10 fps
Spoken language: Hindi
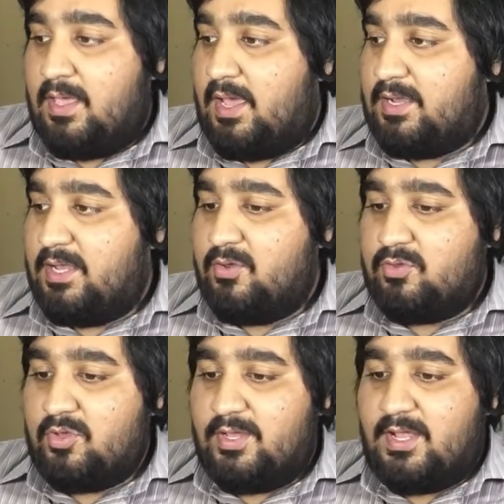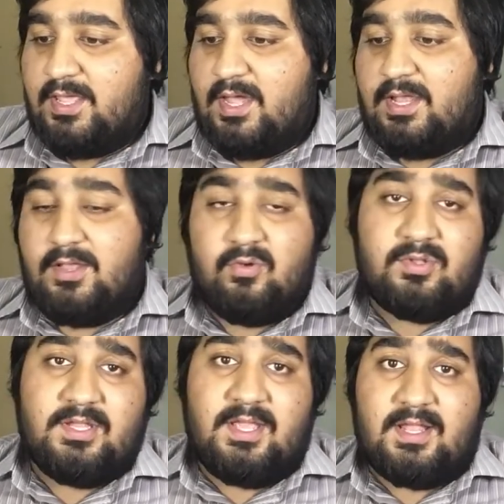अगली न्यूज़ जो निकल के आ रही है न्यूज़
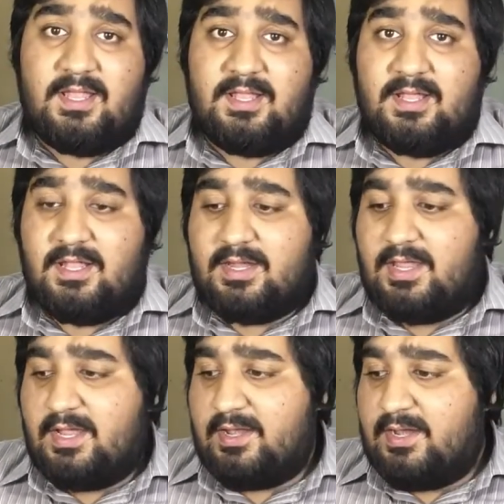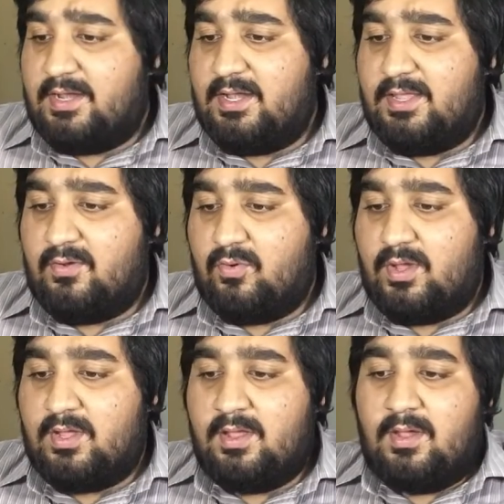नहीं है एक लीक निकल कर एक रेंडर लीक हुआ
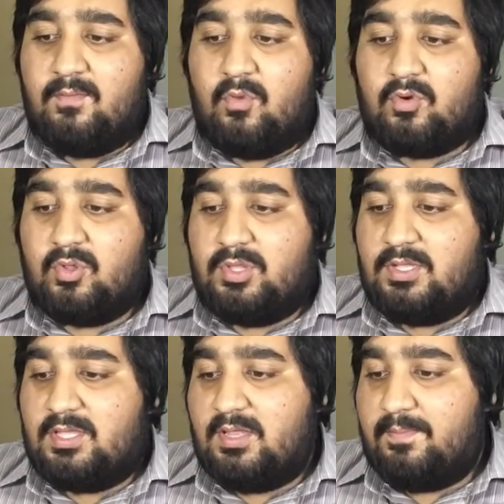है मोटो जी थ्री